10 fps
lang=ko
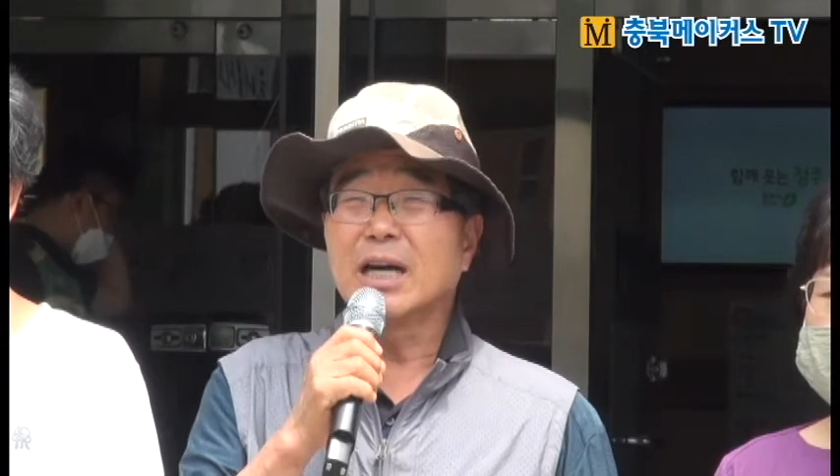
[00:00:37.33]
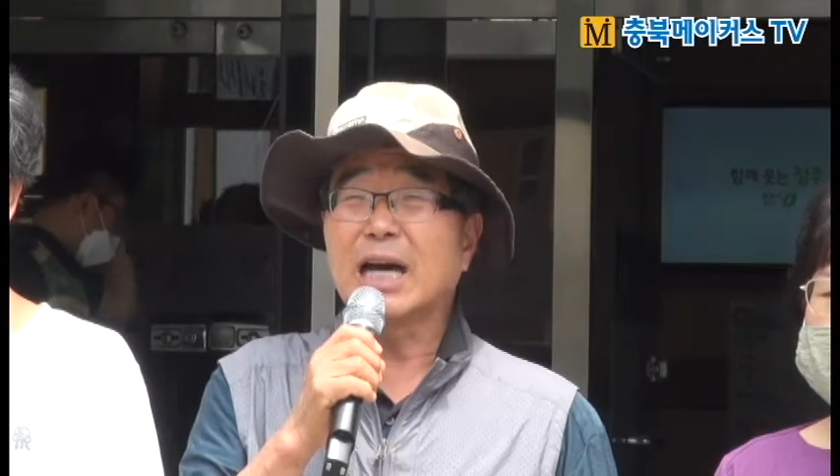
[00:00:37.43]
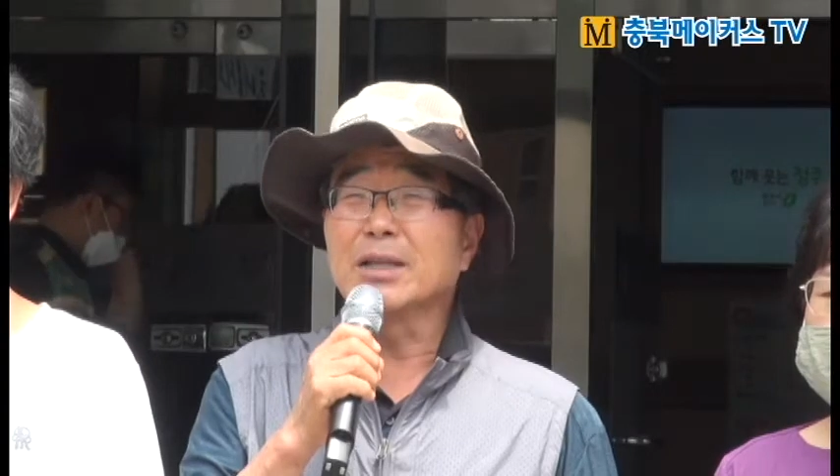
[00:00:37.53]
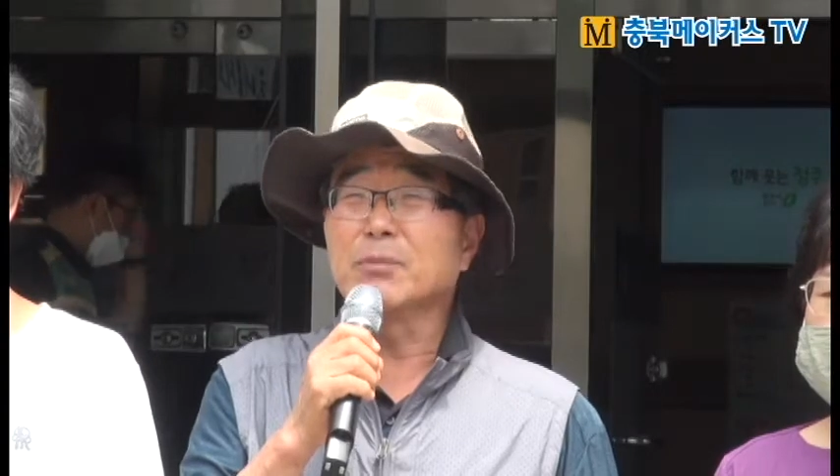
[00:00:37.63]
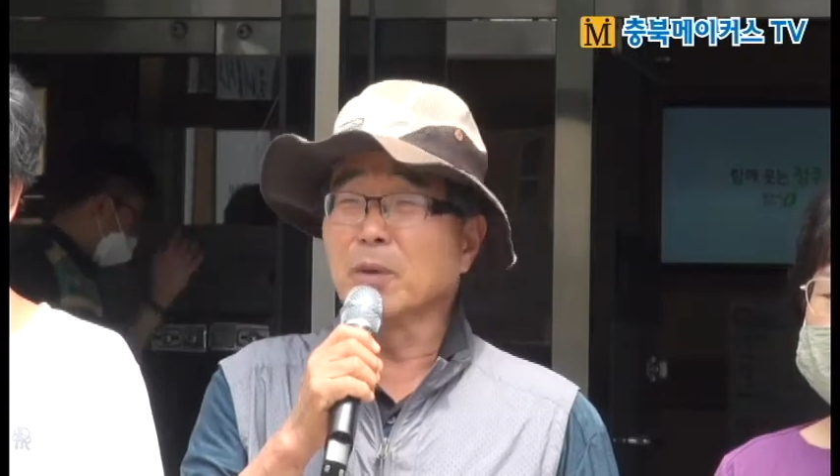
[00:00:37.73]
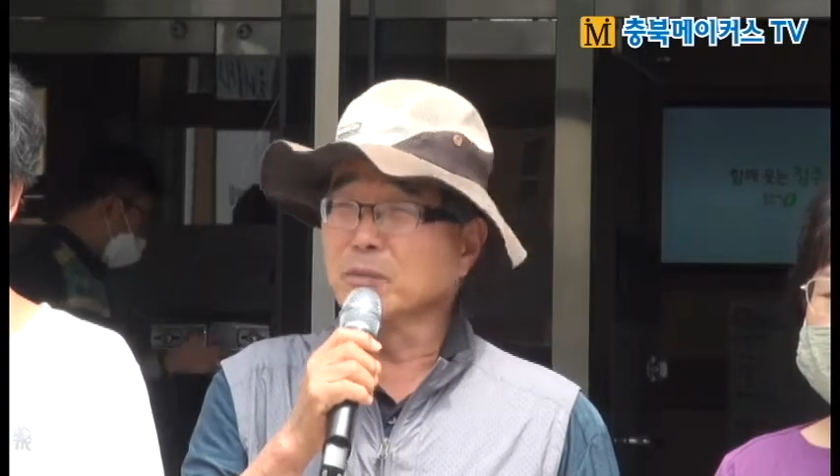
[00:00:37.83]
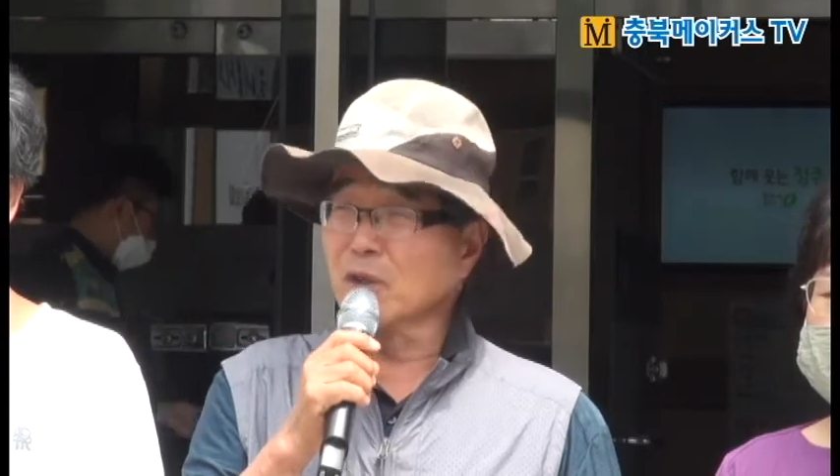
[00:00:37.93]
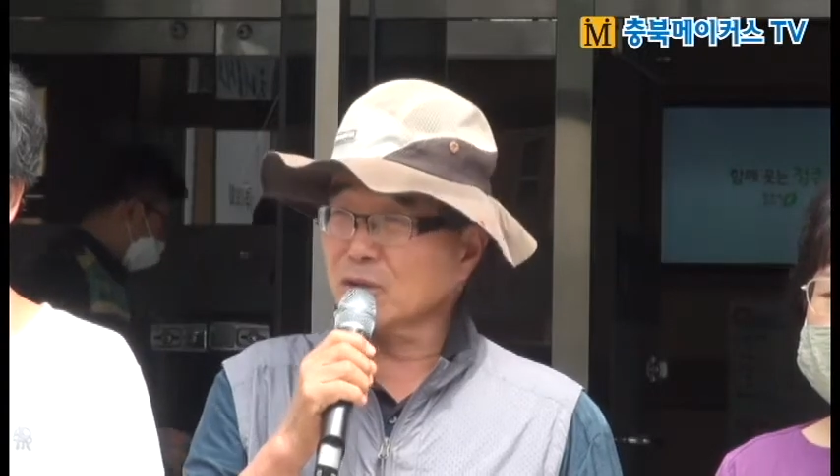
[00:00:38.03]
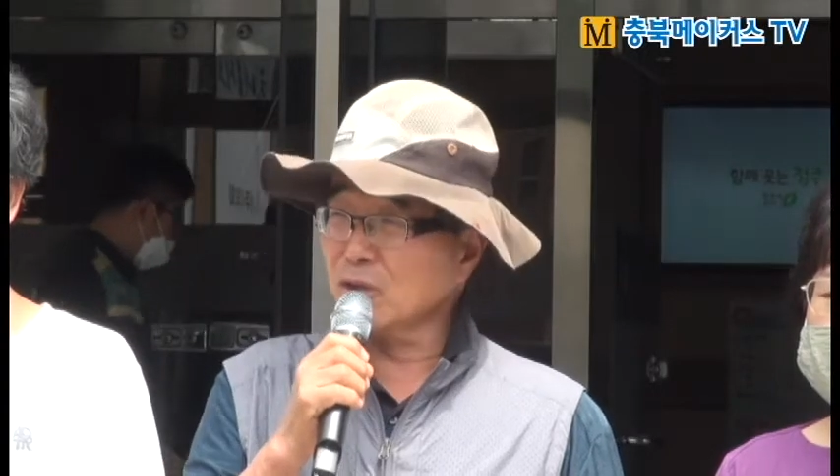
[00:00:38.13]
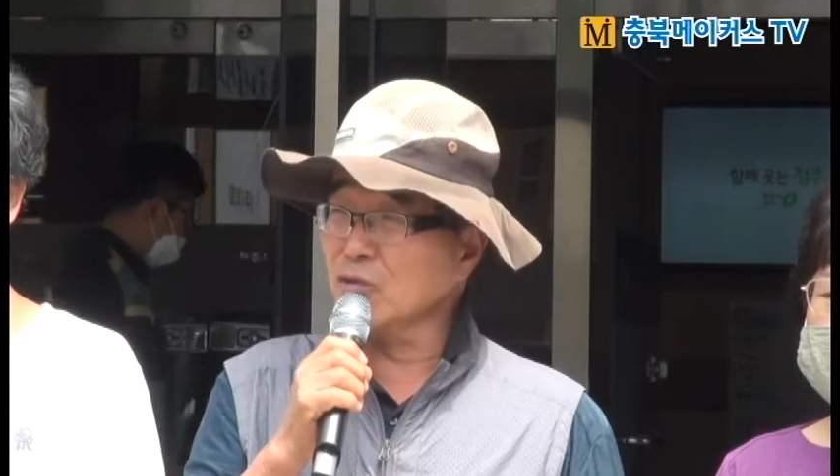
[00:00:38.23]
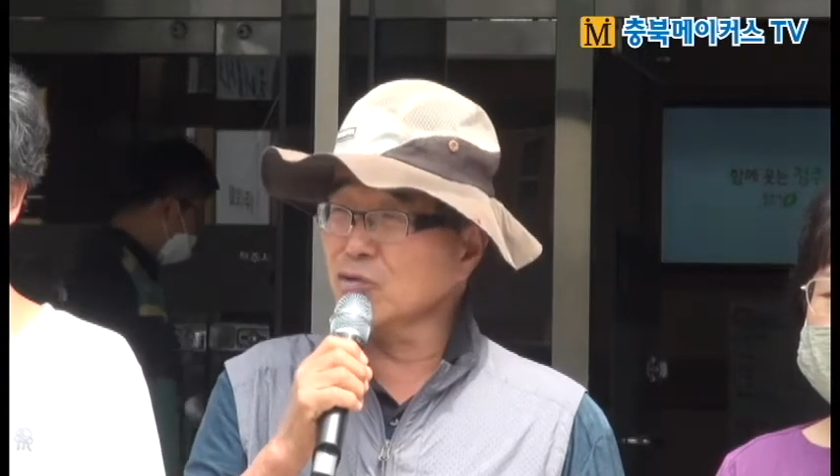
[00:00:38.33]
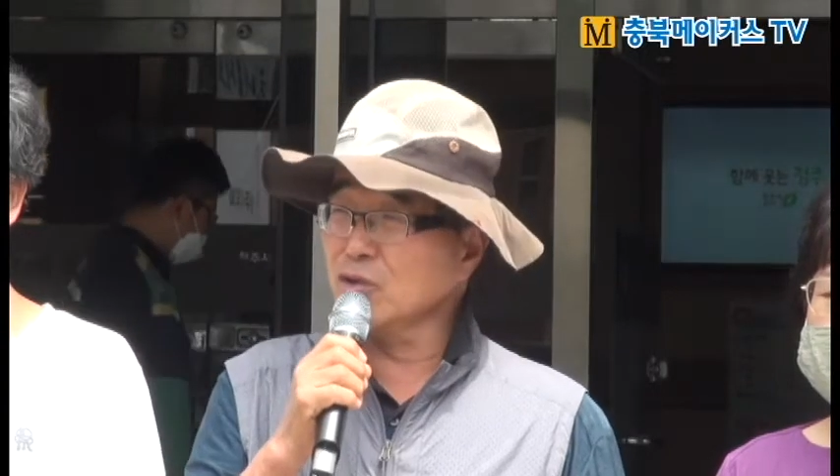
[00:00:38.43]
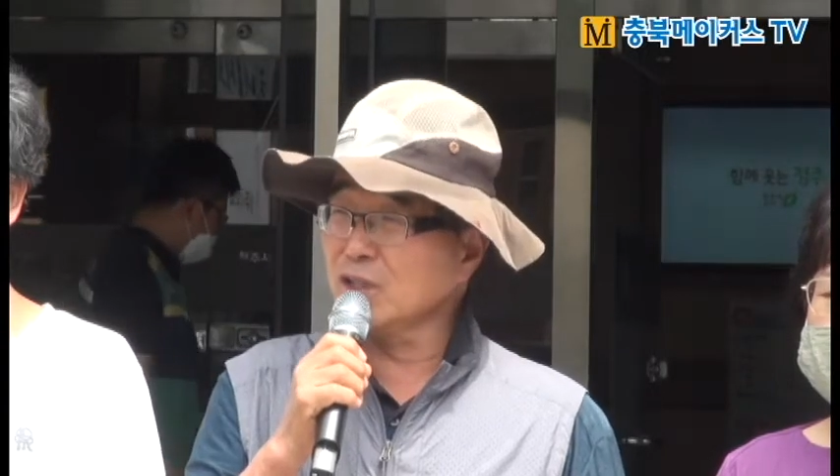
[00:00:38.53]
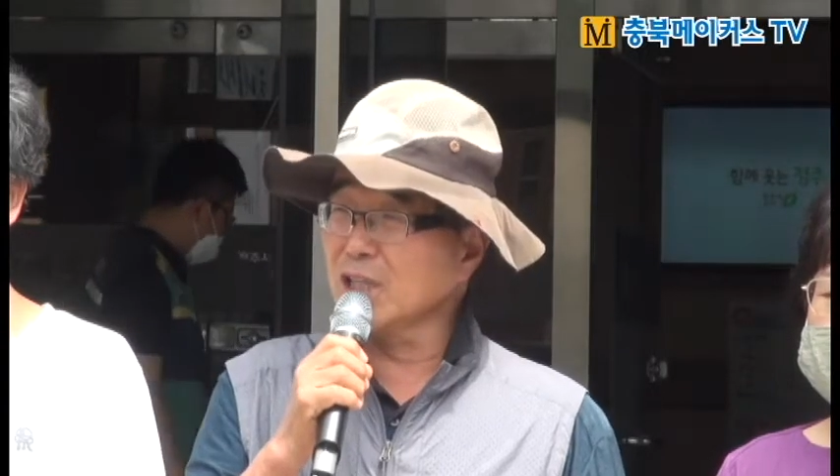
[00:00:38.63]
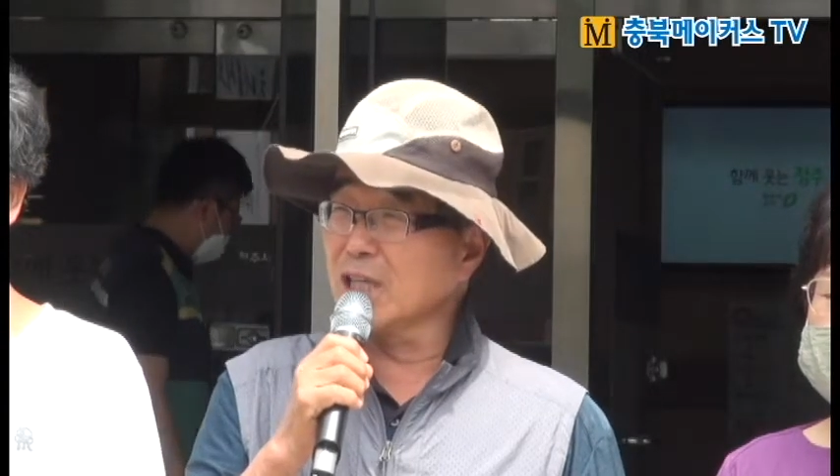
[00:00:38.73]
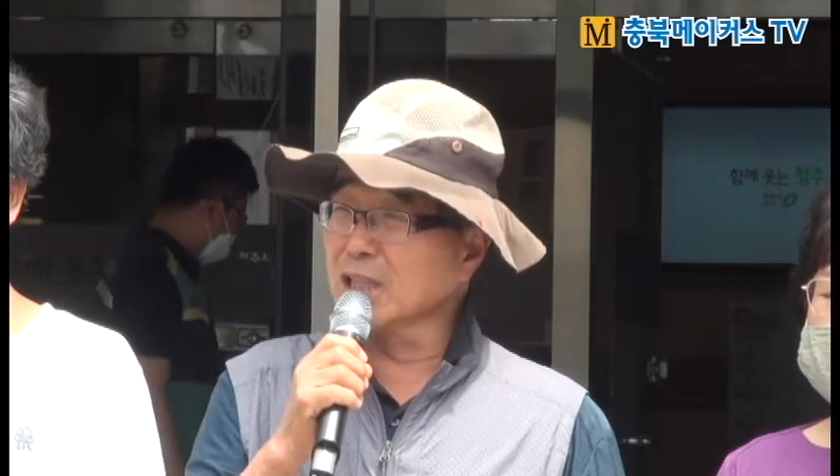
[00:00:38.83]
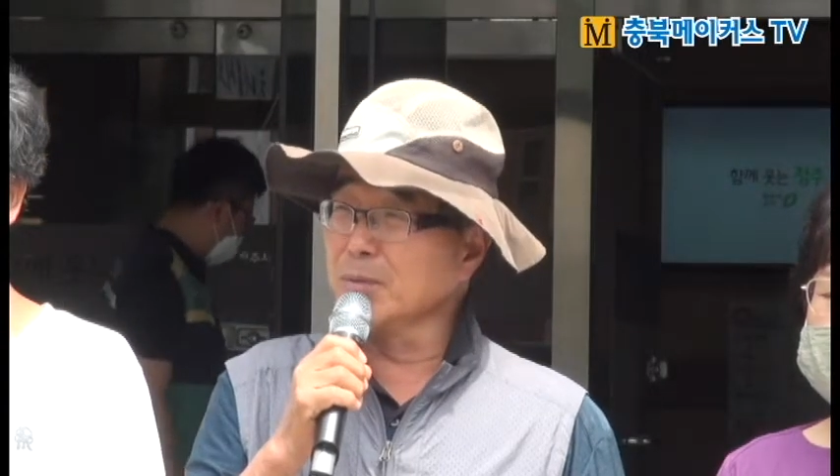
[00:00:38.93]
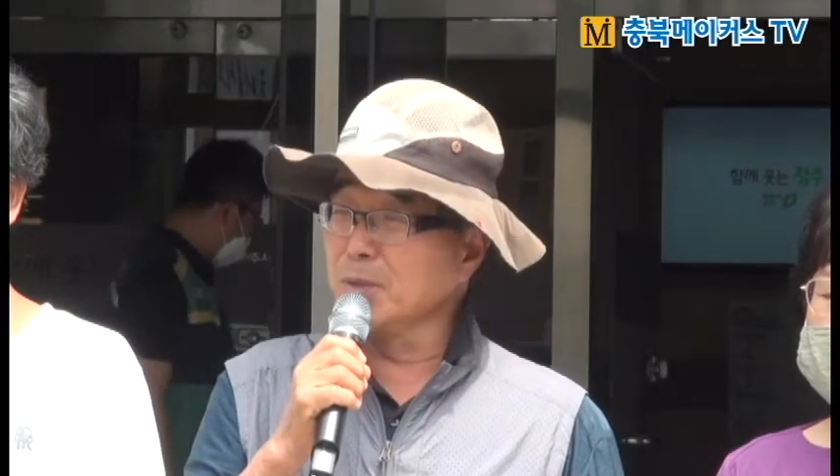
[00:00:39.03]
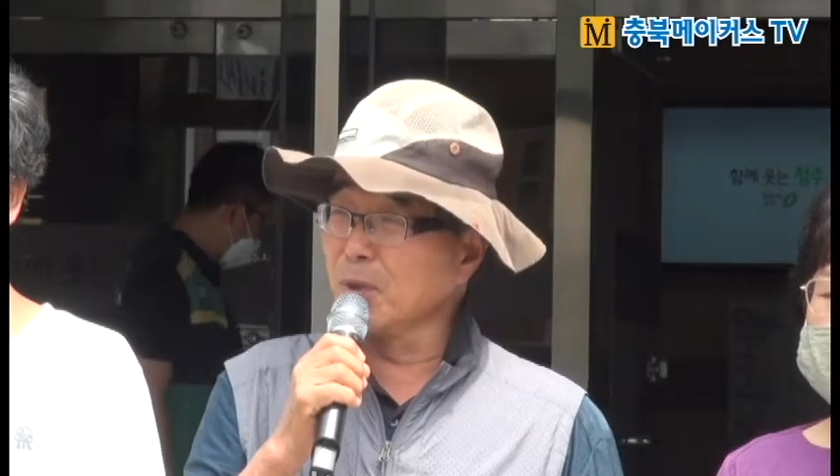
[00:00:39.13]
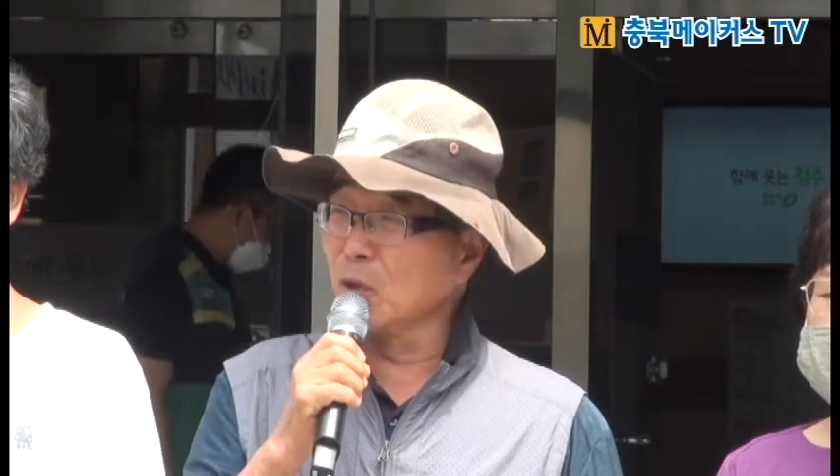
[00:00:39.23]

한범덕 청주시장님을